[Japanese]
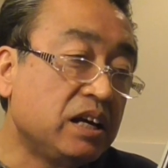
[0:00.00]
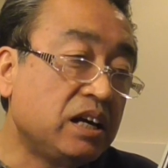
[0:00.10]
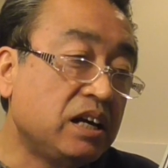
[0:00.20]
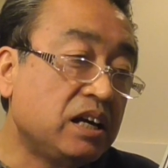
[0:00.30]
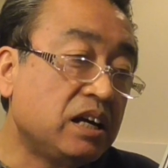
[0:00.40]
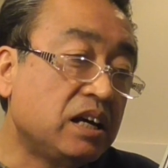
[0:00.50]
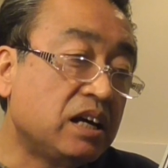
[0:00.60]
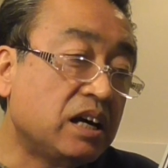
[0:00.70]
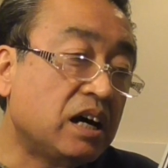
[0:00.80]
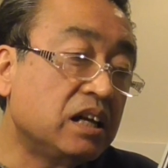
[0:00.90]

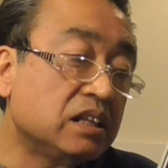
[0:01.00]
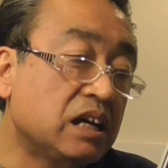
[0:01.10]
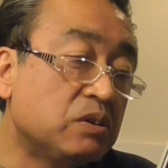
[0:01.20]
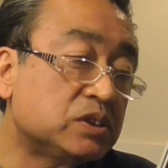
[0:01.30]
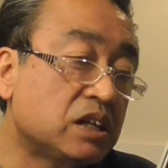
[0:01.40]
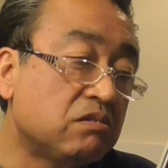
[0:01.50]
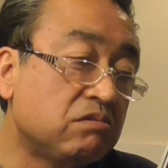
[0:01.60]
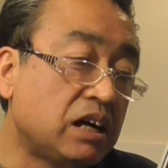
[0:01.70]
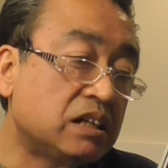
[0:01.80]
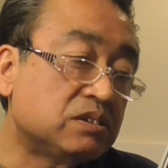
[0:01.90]
えー、アンナオさん
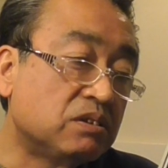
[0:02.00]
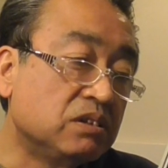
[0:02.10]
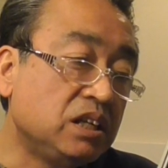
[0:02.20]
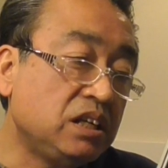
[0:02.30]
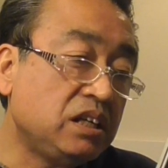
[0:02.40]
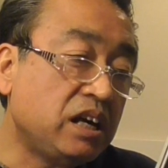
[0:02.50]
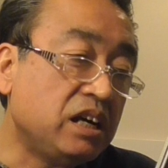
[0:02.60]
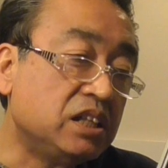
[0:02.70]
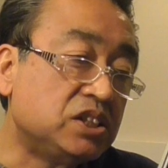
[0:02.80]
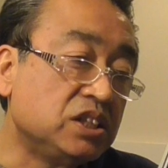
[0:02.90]
はその
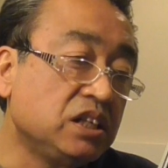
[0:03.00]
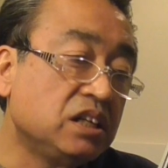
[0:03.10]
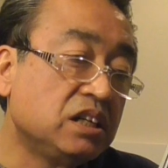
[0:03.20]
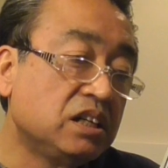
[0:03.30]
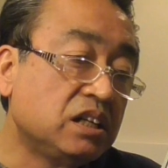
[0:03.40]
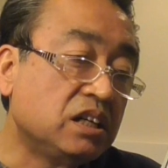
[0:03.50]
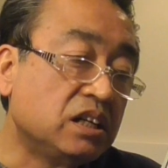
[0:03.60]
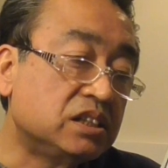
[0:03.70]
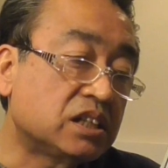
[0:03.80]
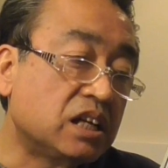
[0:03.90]
DH に
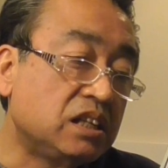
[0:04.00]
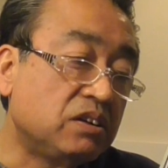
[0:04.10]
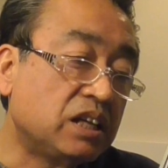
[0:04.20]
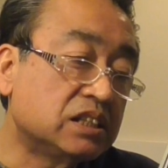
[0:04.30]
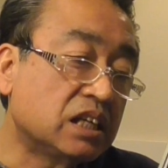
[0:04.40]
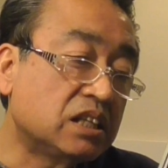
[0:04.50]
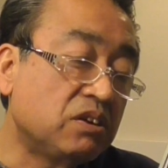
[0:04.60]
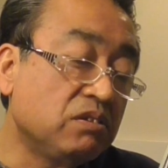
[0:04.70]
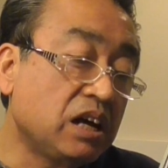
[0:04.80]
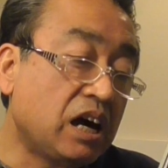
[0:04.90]
使ってくださっ
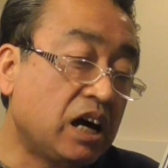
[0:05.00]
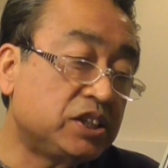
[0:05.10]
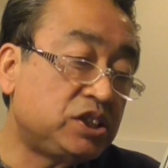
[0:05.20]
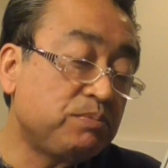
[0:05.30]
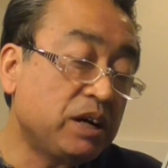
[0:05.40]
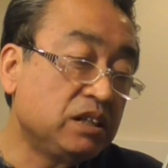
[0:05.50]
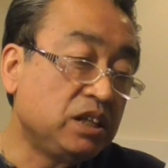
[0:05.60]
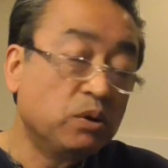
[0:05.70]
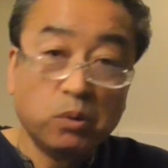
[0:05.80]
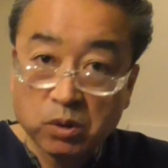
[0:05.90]
たのが8番
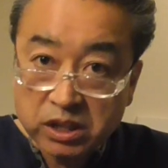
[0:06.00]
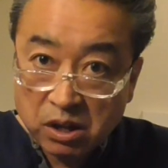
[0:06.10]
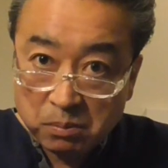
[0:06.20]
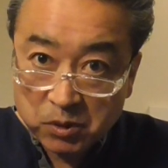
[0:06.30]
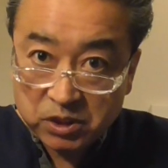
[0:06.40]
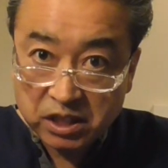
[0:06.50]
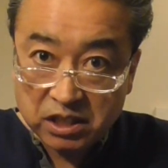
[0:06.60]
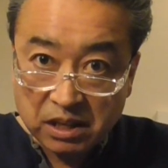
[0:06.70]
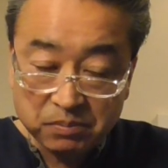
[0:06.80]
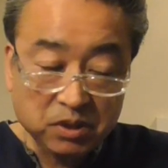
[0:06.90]
に太田を持って
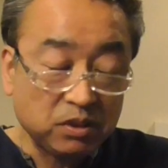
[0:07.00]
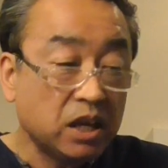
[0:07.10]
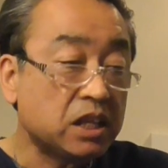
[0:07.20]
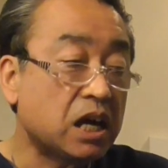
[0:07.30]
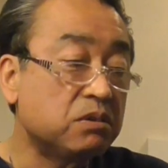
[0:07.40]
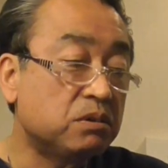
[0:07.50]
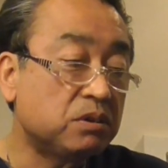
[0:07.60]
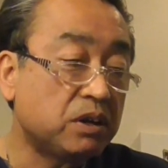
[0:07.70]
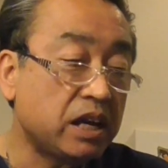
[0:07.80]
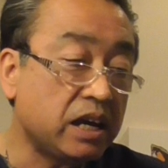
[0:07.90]
きたっていうねなるほ
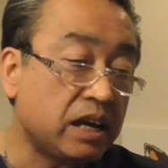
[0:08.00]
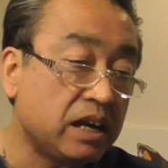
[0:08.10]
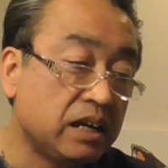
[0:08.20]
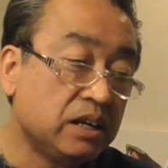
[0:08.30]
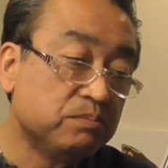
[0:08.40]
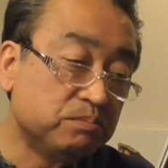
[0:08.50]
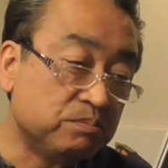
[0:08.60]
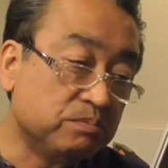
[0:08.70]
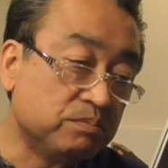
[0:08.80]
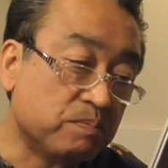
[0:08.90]
どねう
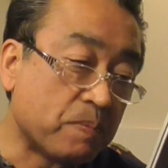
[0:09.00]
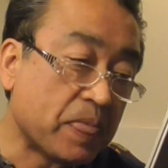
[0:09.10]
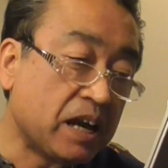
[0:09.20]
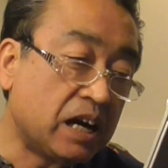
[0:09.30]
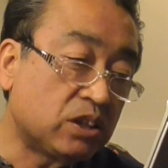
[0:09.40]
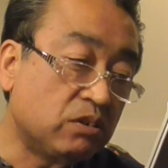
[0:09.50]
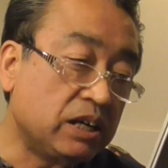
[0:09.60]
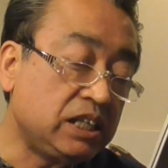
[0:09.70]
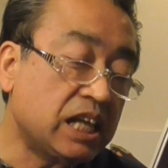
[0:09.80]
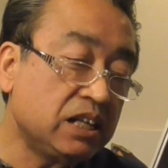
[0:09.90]
んあと
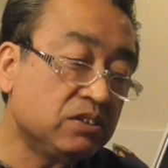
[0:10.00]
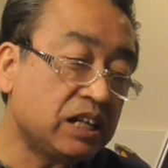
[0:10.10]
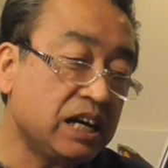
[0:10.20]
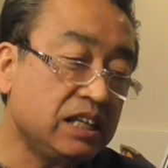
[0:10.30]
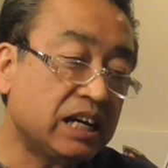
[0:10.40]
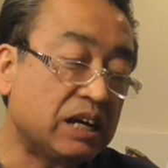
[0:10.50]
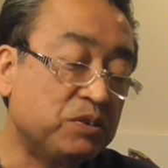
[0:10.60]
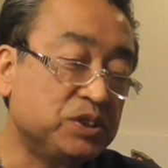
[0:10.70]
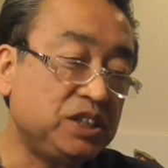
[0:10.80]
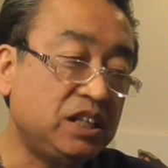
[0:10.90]
は左の代打が
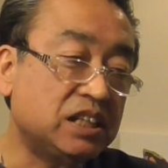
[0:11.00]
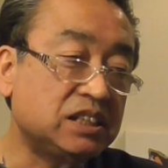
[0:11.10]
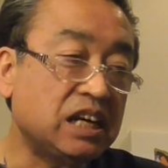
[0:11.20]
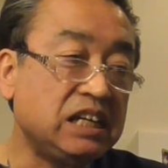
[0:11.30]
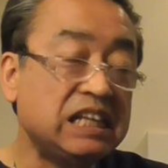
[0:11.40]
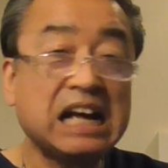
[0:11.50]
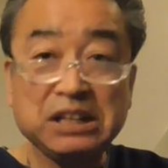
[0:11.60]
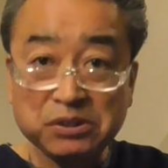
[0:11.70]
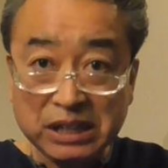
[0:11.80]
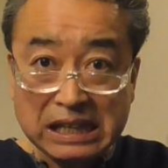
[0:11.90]
欲しいですね
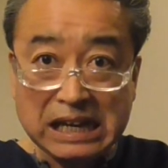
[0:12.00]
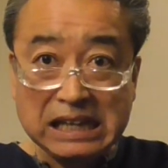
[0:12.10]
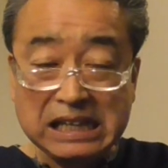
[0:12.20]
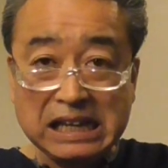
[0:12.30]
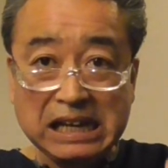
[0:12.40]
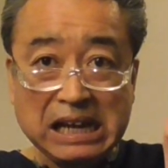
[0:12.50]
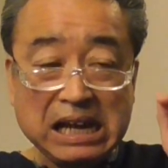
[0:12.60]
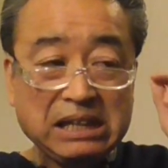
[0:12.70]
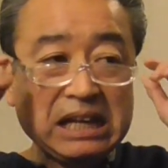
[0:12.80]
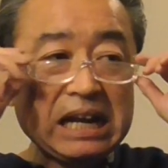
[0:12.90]
左のね代打
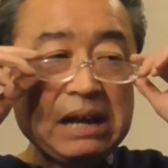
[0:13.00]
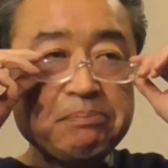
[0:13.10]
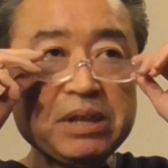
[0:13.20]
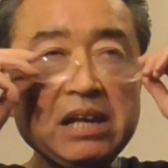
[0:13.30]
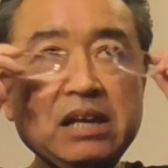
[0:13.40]
ねだから